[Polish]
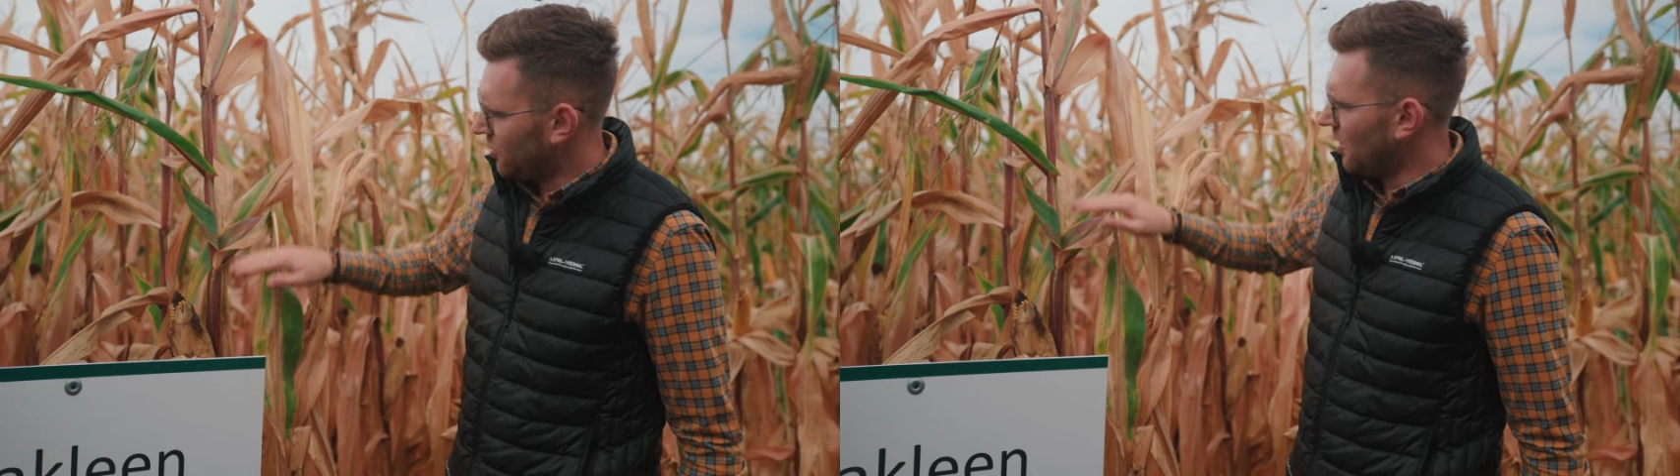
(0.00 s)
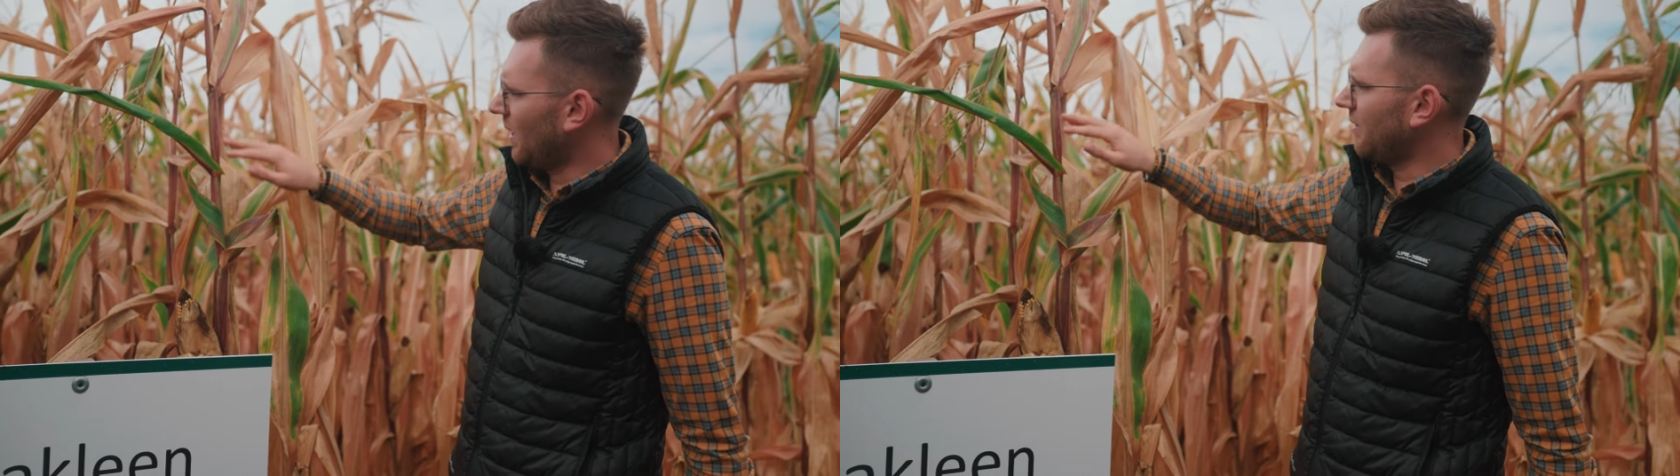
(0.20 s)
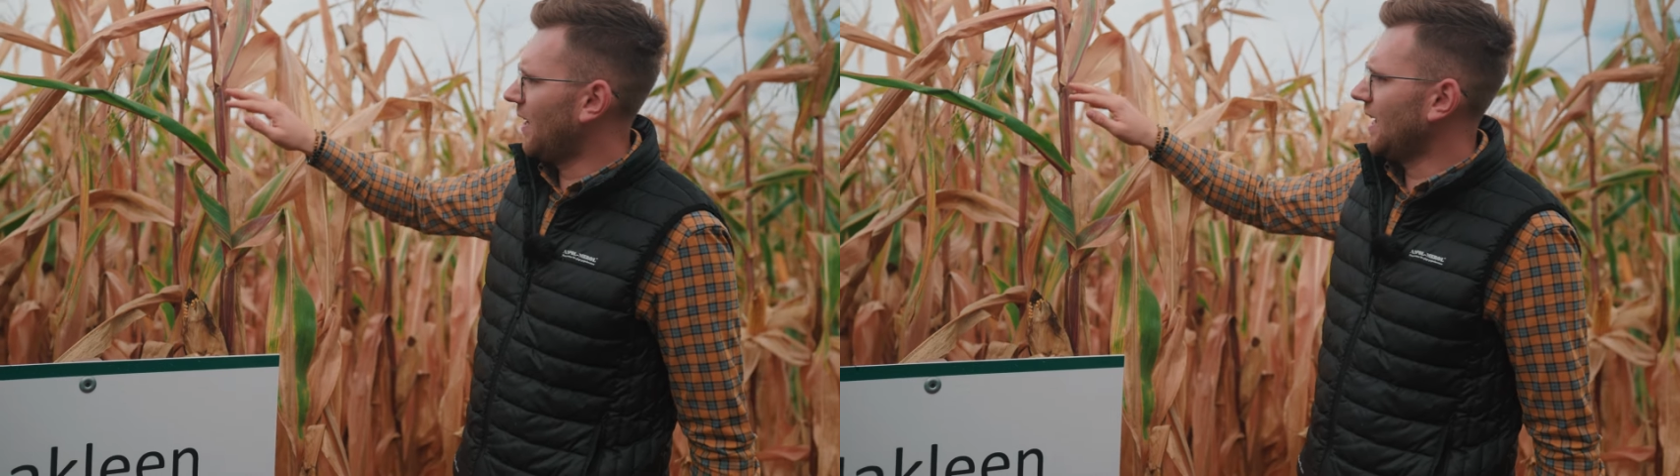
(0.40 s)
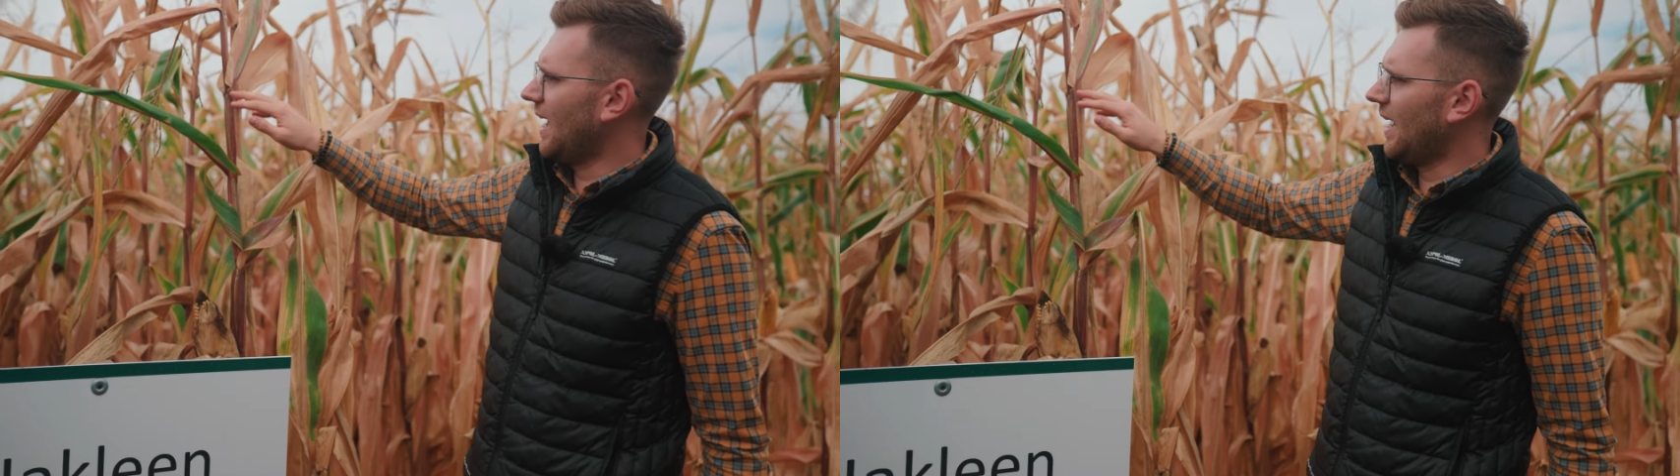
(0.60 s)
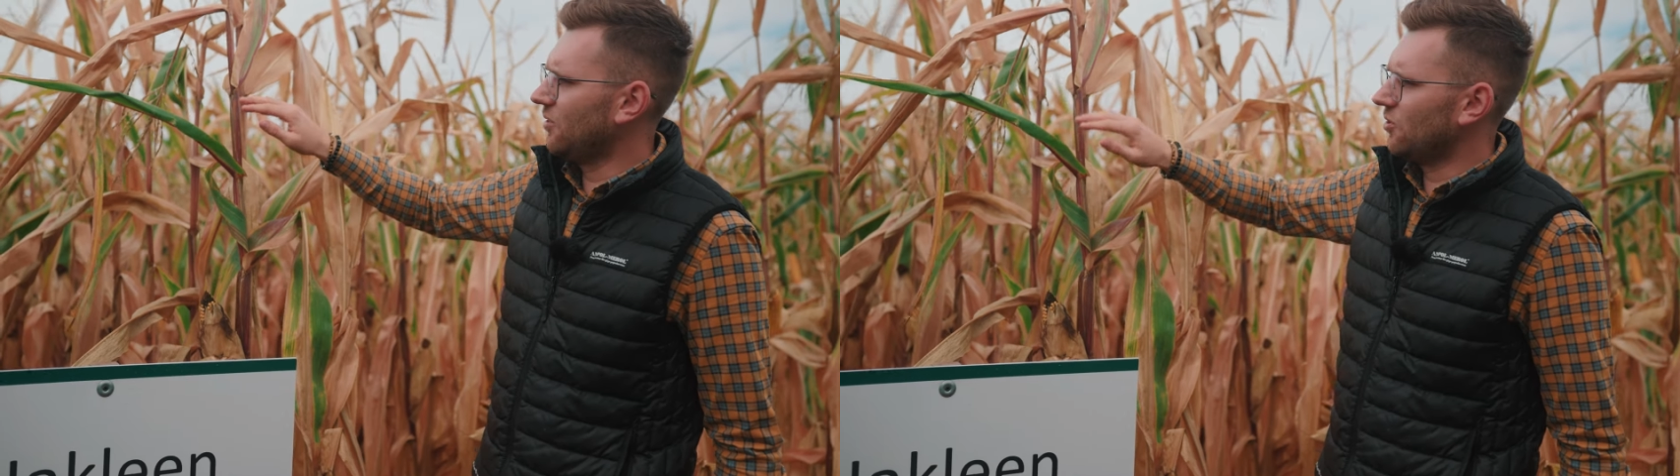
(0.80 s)

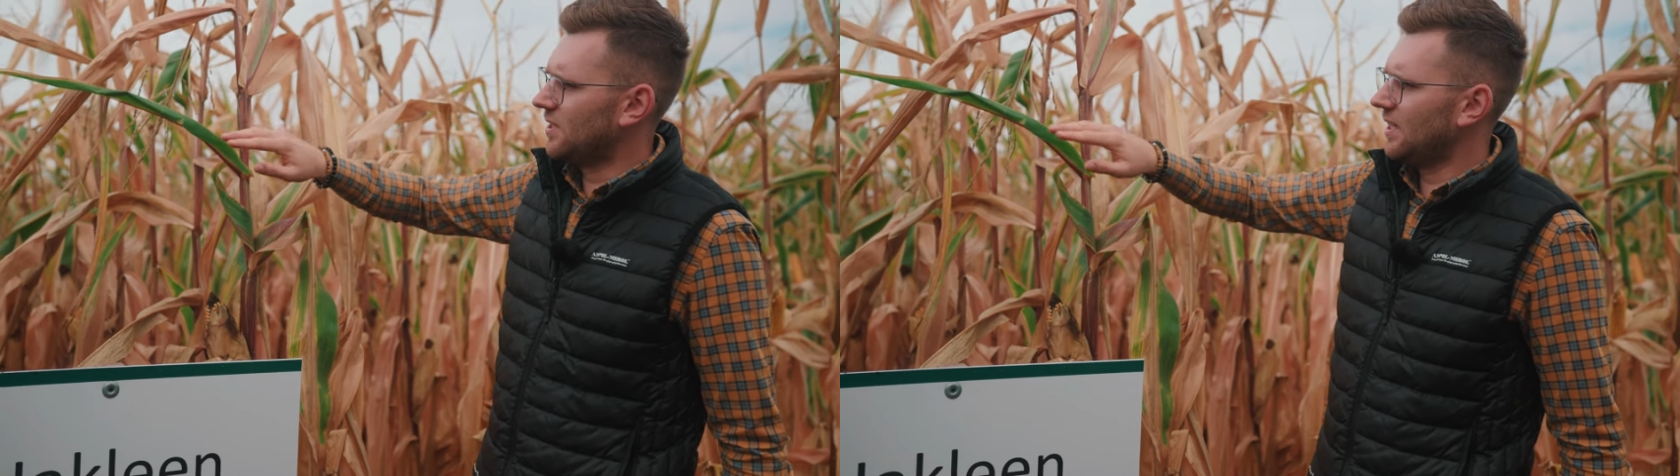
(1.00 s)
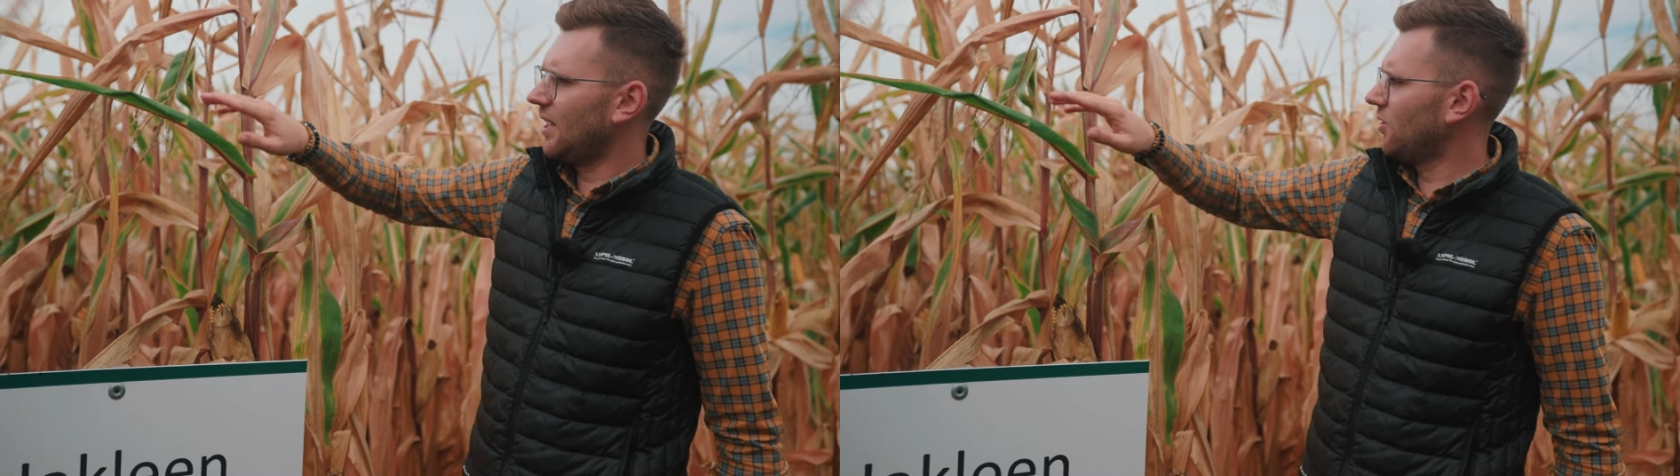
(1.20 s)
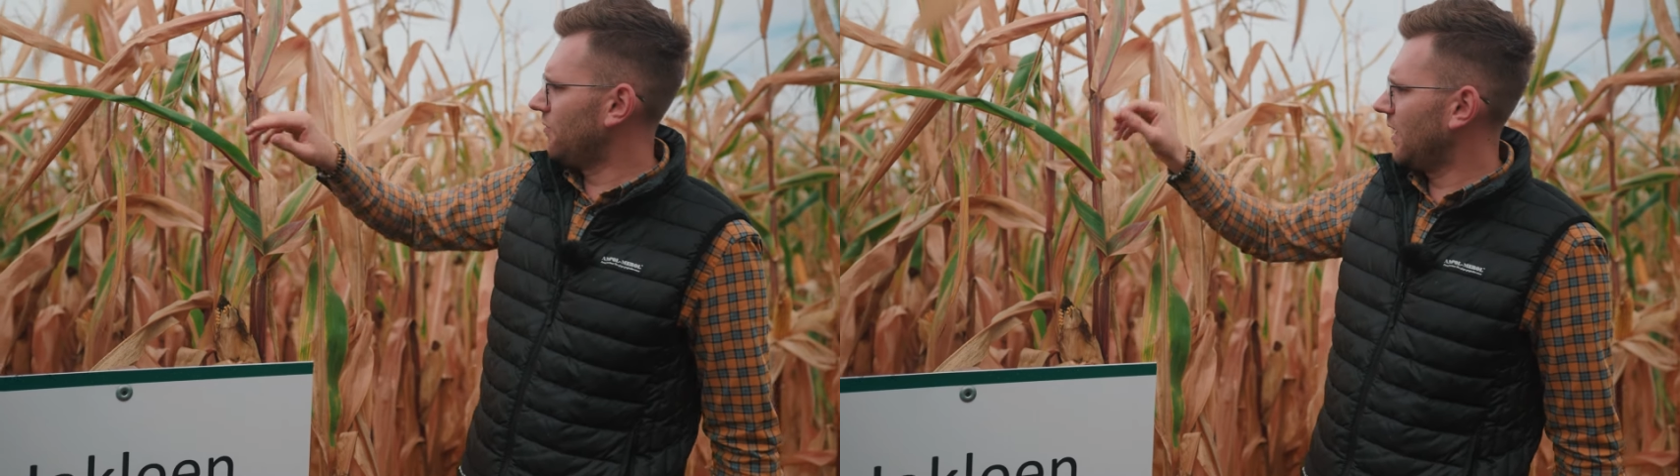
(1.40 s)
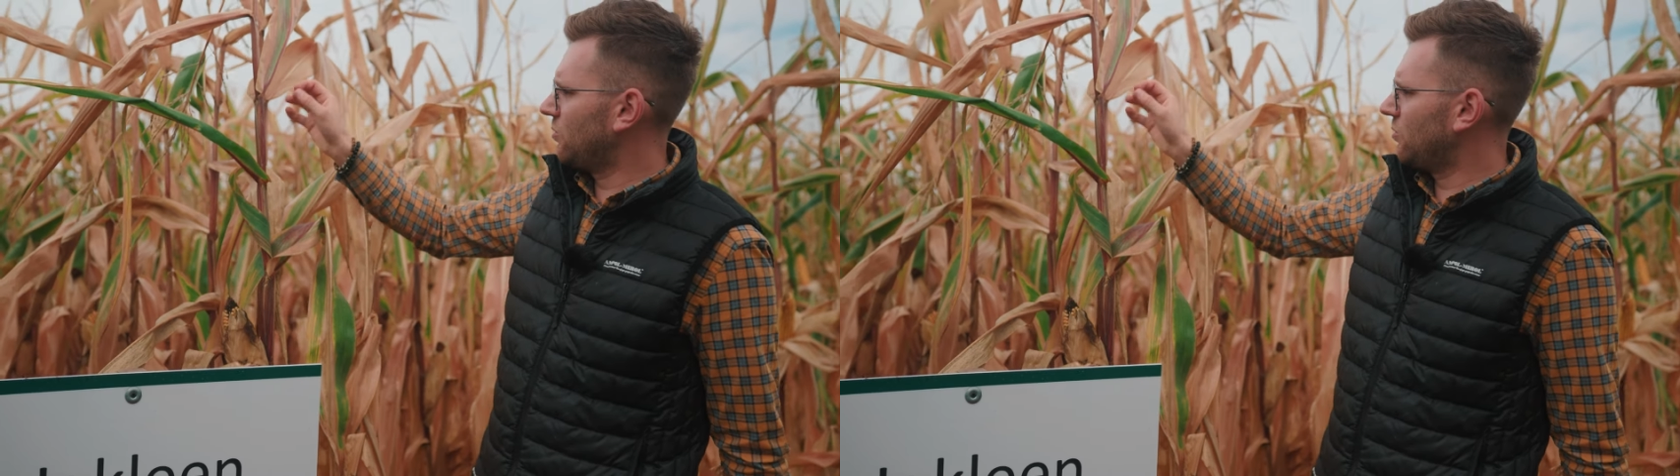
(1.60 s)
przebarwienia antocyjanowe,